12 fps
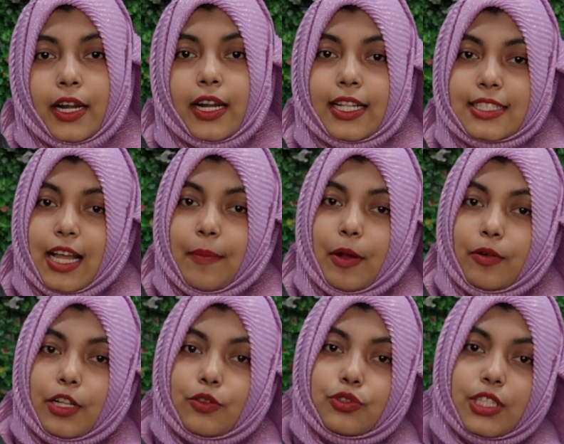করেন না জামা
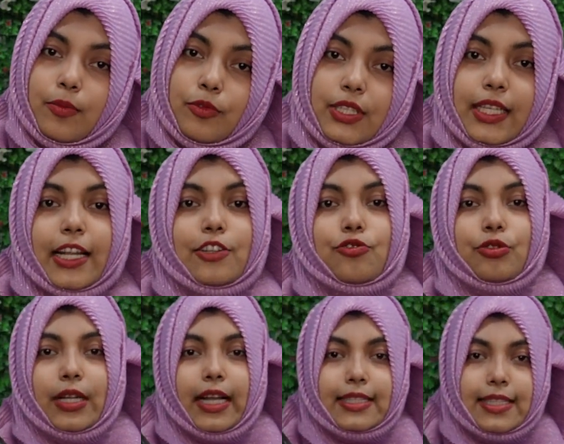ওনা দুইটার মধ্যে আড়ি
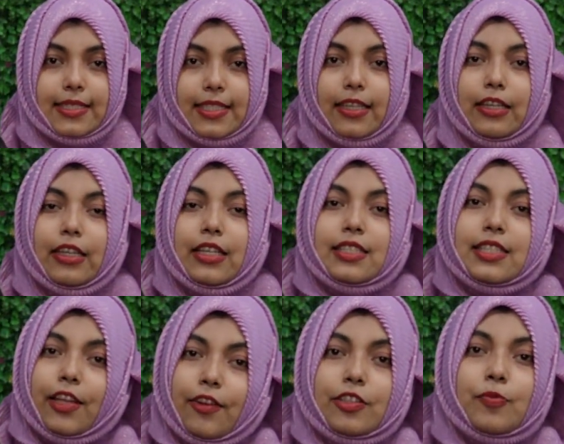সুতার কাজ আছে
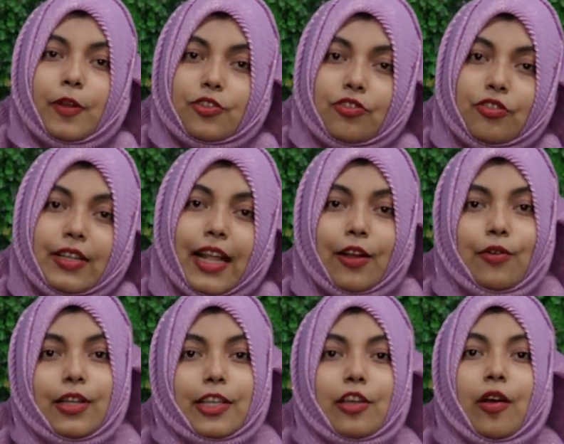সিকোয়েন্স পছন্দ না
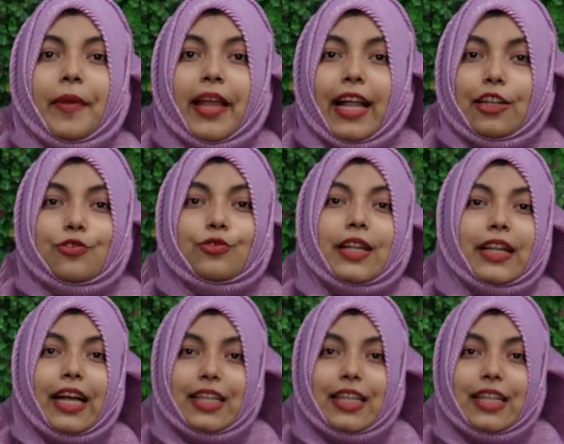করলে কি হবে আড়ি সুতার